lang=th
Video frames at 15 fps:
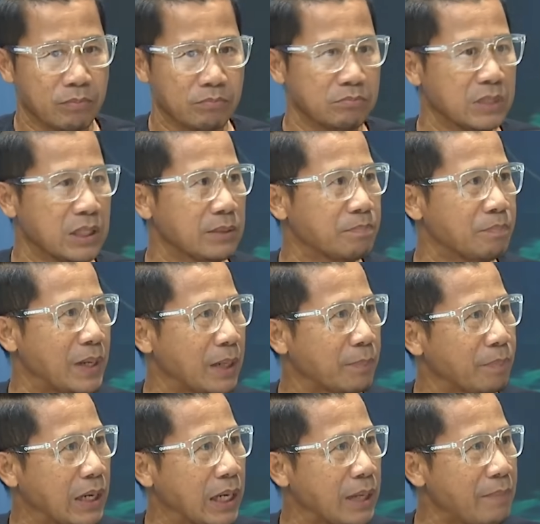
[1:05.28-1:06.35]
หาากินอยู่ใน
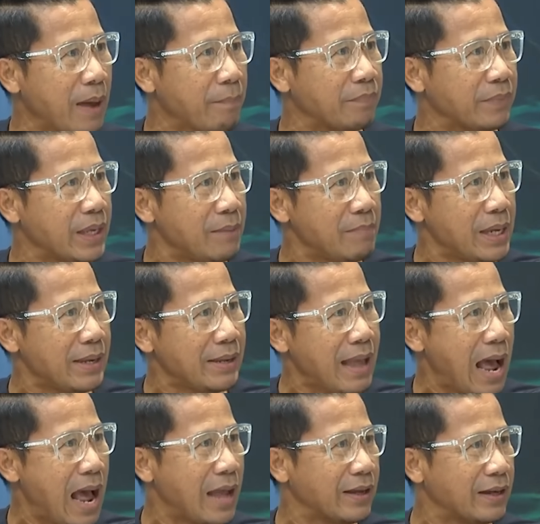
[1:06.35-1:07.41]
ม็อบ คอยเปิดรับ
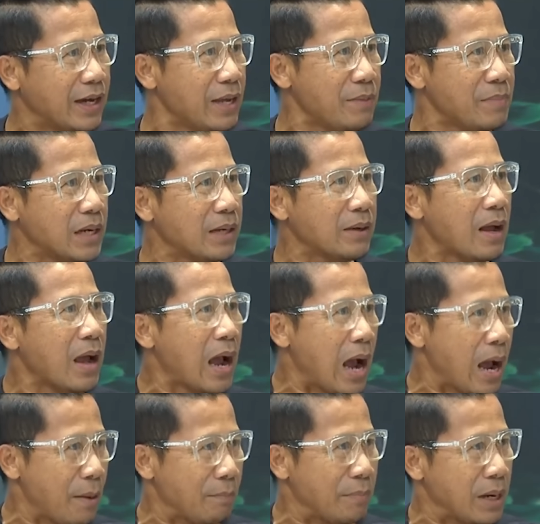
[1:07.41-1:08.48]
บริจาคเข้าบัญชี
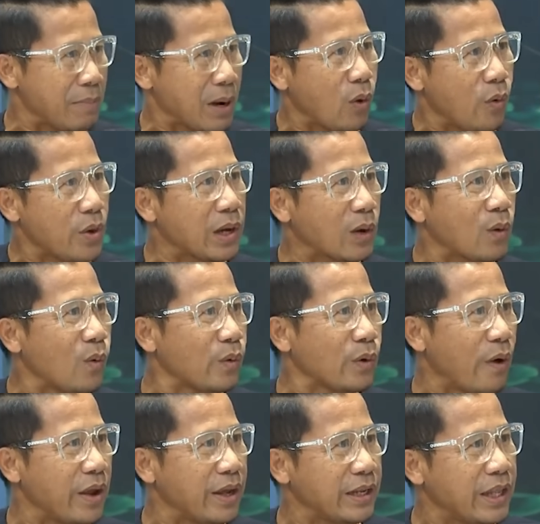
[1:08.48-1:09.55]
ตัวเองเต็มไปหมด
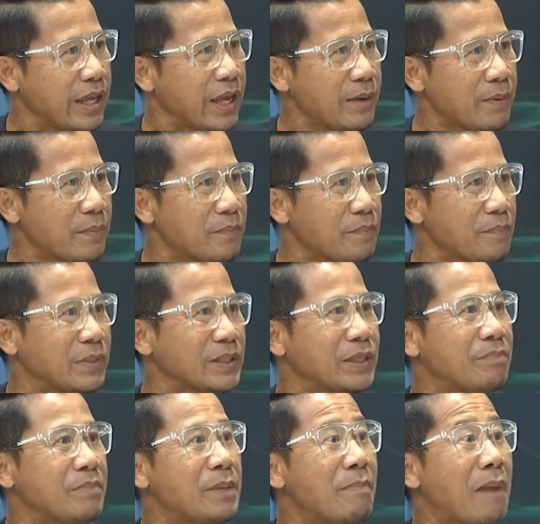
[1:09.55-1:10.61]
เมื่อเห็นตนได้
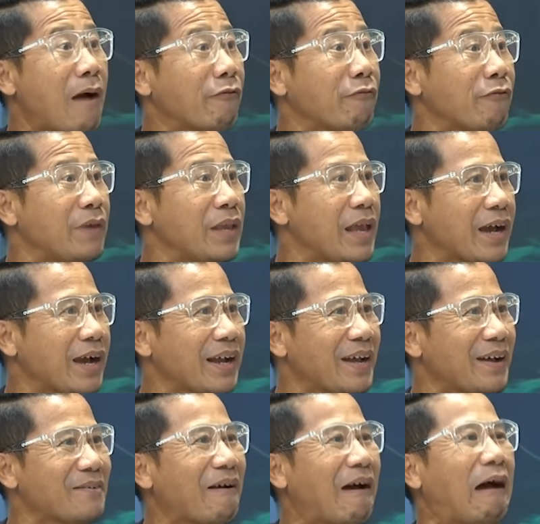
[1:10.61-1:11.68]
รับบริจาค และเปิ
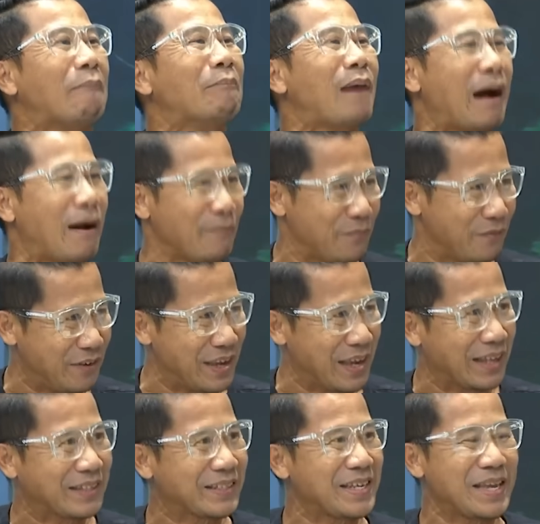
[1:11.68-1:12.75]
ดเผยเรื่องรายละเอียดเรื่อง
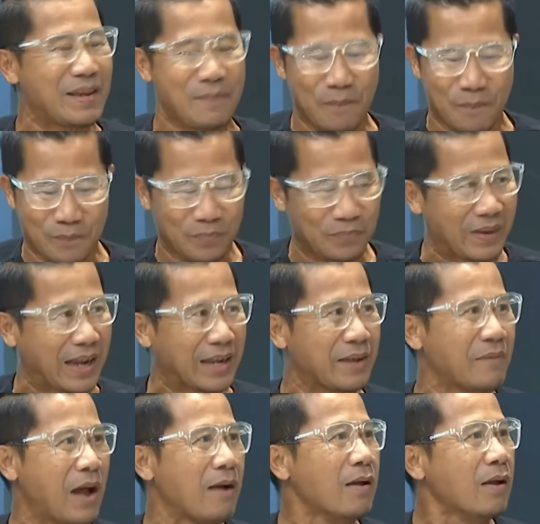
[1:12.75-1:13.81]
เงิน ก็มีมา
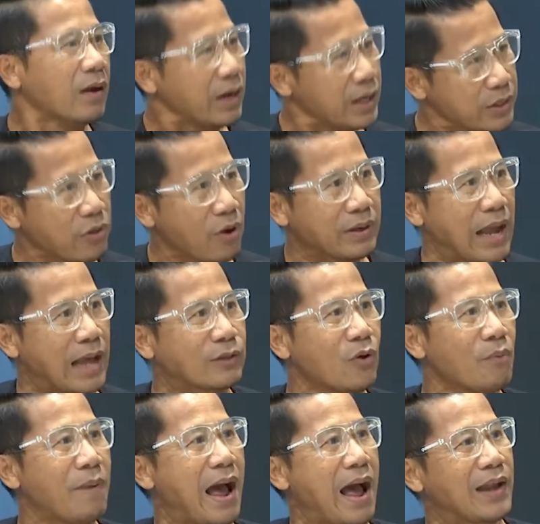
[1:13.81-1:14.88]
เฟียมาบอกว่าตน
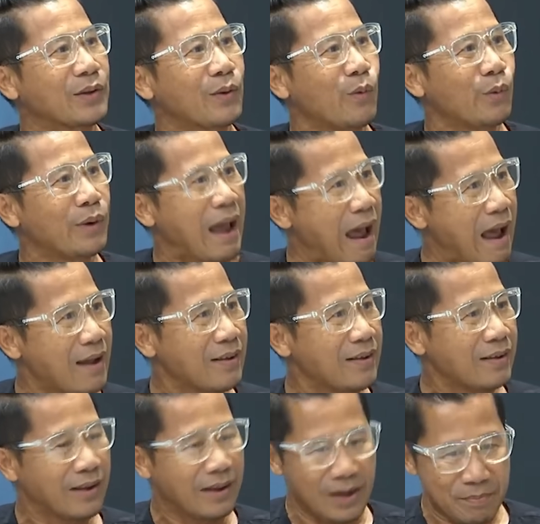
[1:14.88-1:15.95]
เปิดเผยเรื่องแบบนี้ไม่
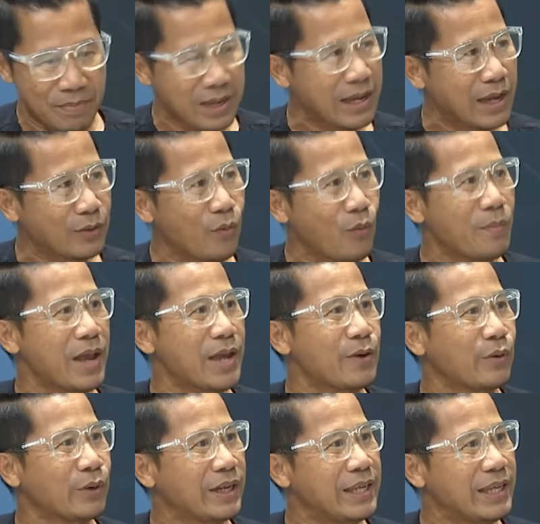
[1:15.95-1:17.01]
ได้ และหนังต้อง
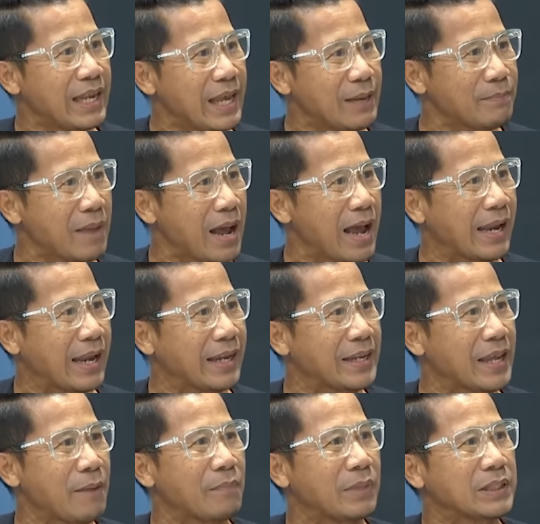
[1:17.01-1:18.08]
ผ่านเขาก่อน ไม่
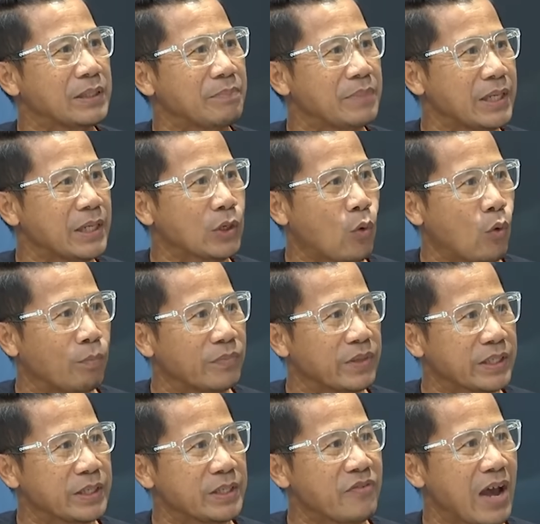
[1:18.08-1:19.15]
งั้นไม่ให้คนนั้นคน
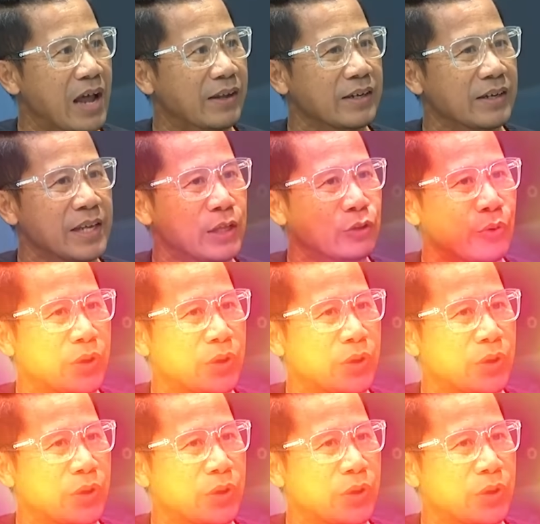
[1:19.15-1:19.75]
นี้เล่นหนัง